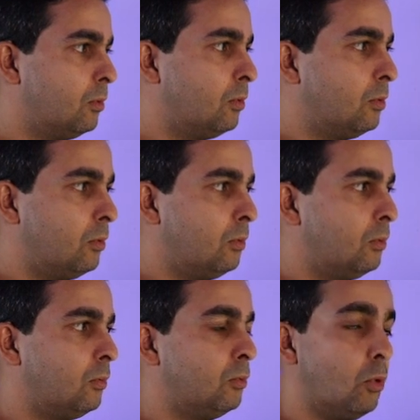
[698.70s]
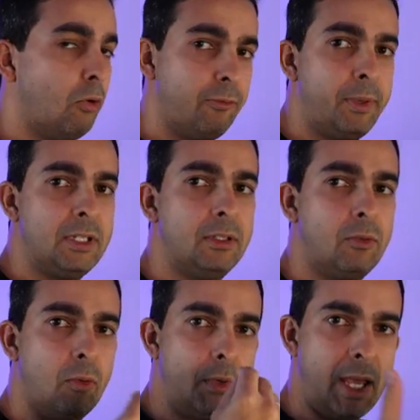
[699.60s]
o, um novo pedido
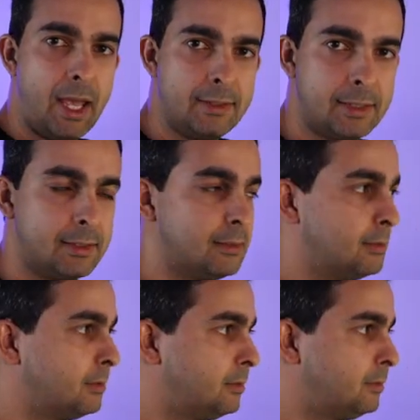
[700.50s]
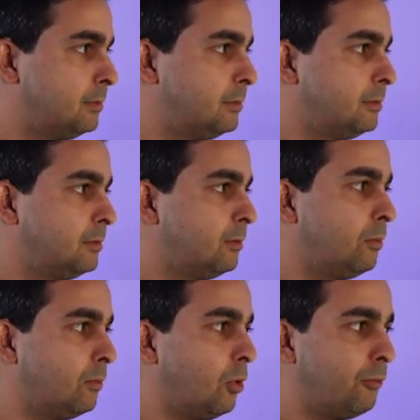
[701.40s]
como yes,
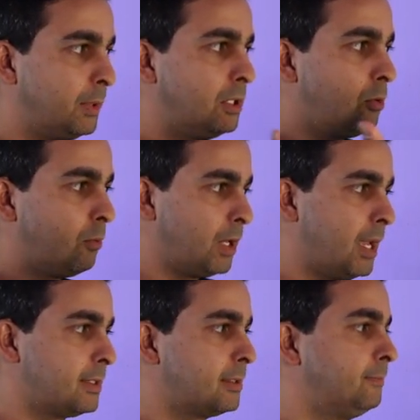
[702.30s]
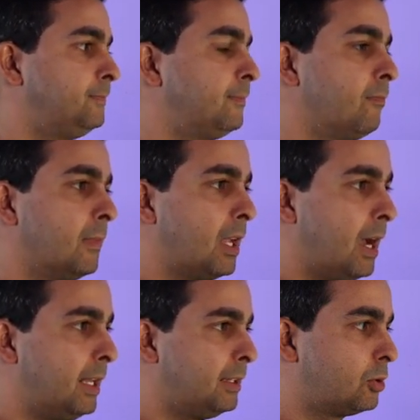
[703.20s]
um novo pedido como yes,
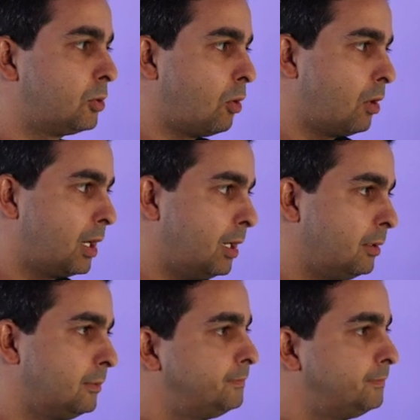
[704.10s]
aí ele toca